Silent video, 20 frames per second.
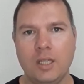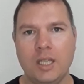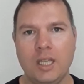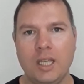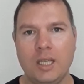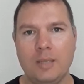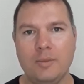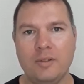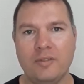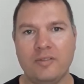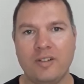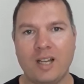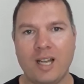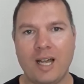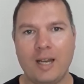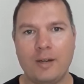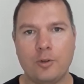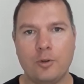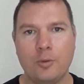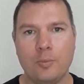e me
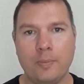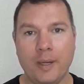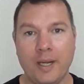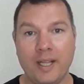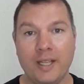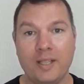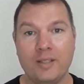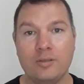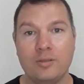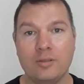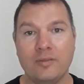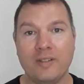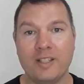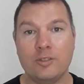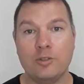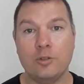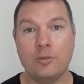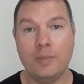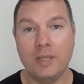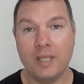falaram que o preço vai
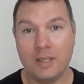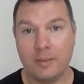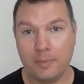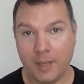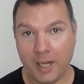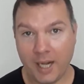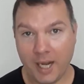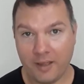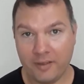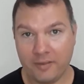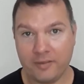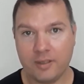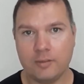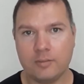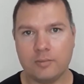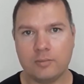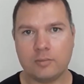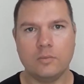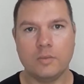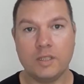subir em breve.
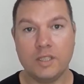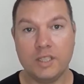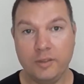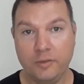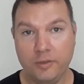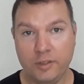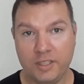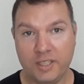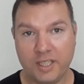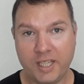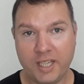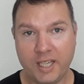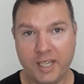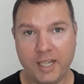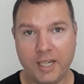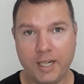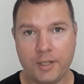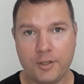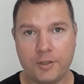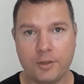Se você quer
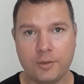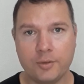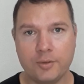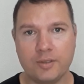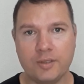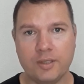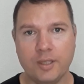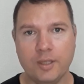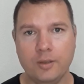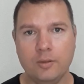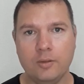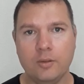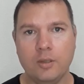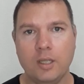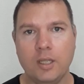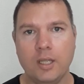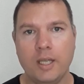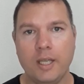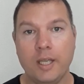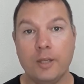garantir o seu,
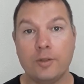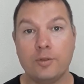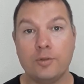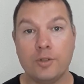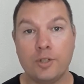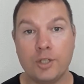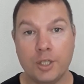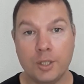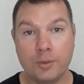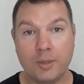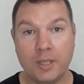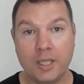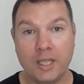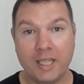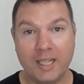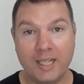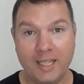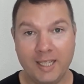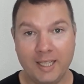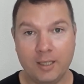eu sugiro que
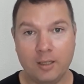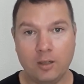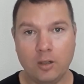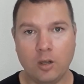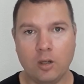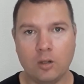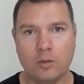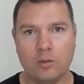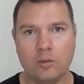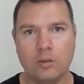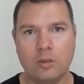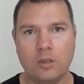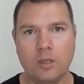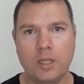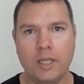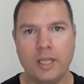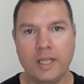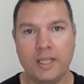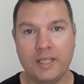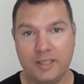clique logo.
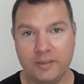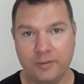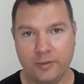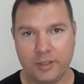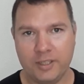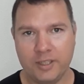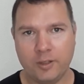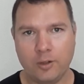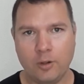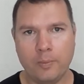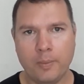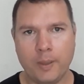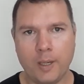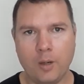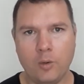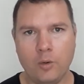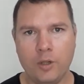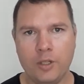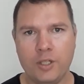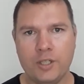E se você comprar
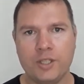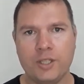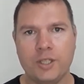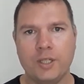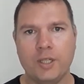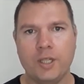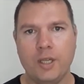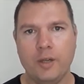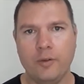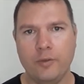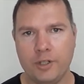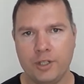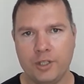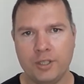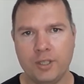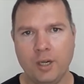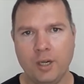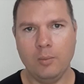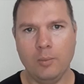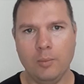hoje, eu vou te
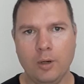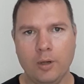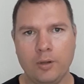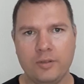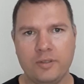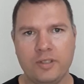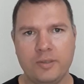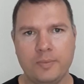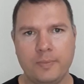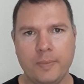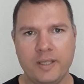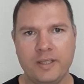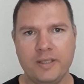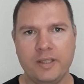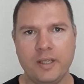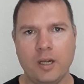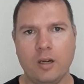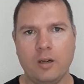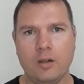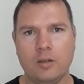dar bônus
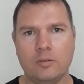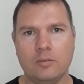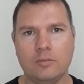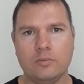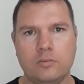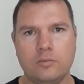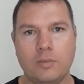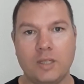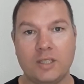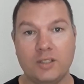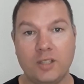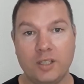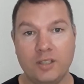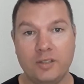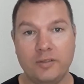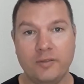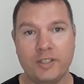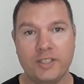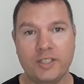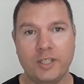especial, mas só
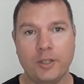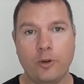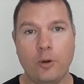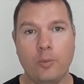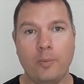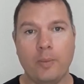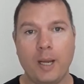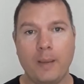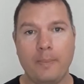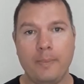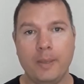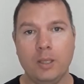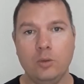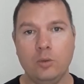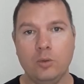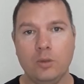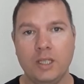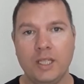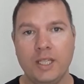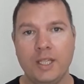se você comprar
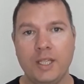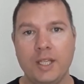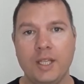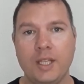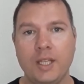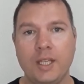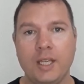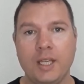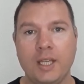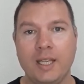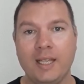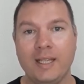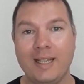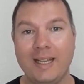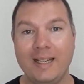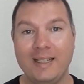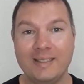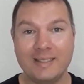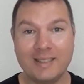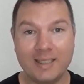pelo link na
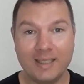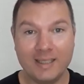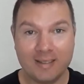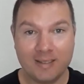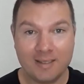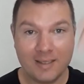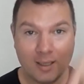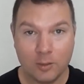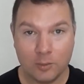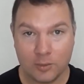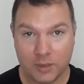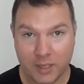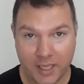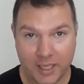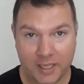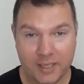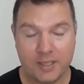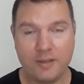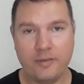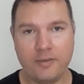descrição
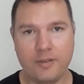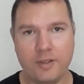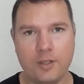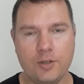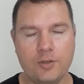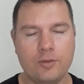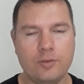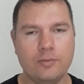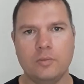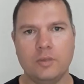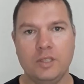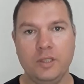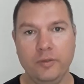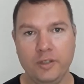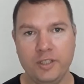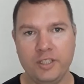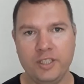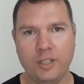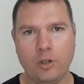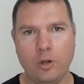desse vídeo. Se
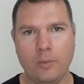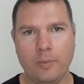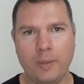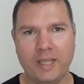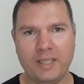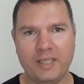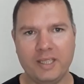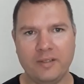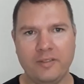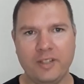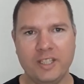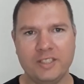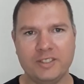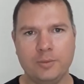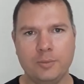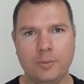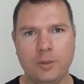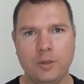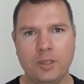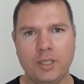você comprar através
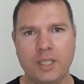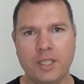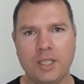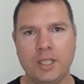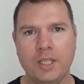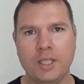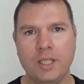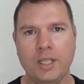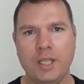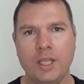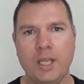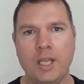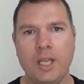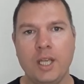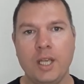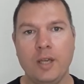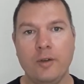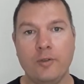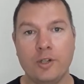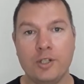do meu link,
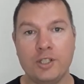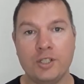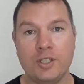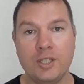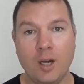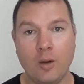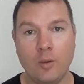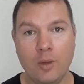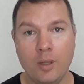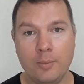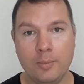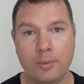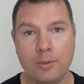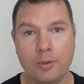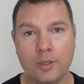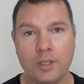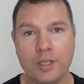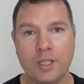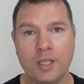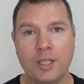eu vou te dar um
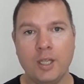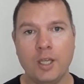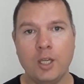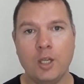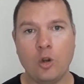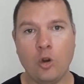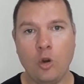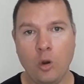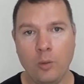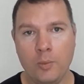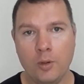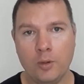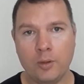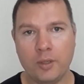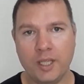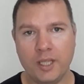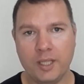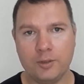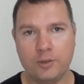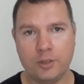e-book com meu
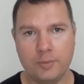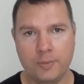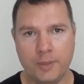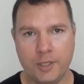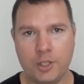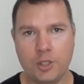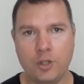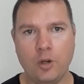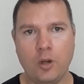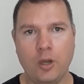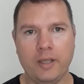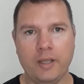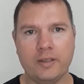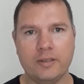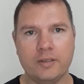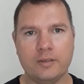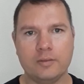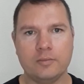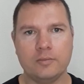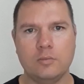guia dos
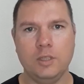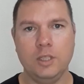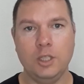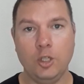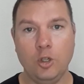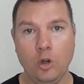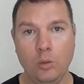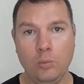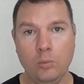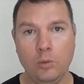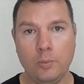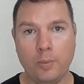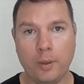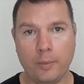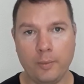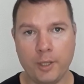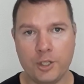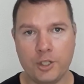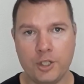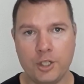bitcoins. E como
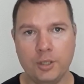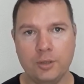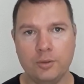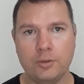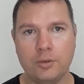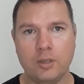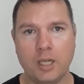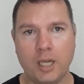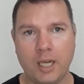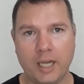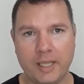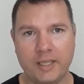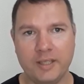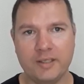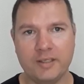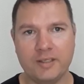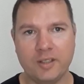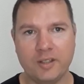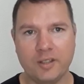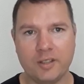prometido, aqui
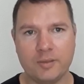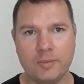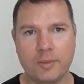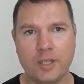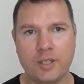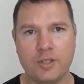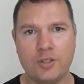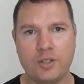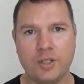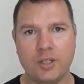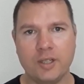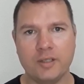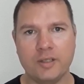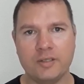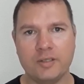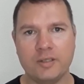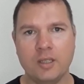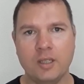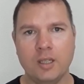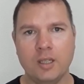estão as minhas dicas.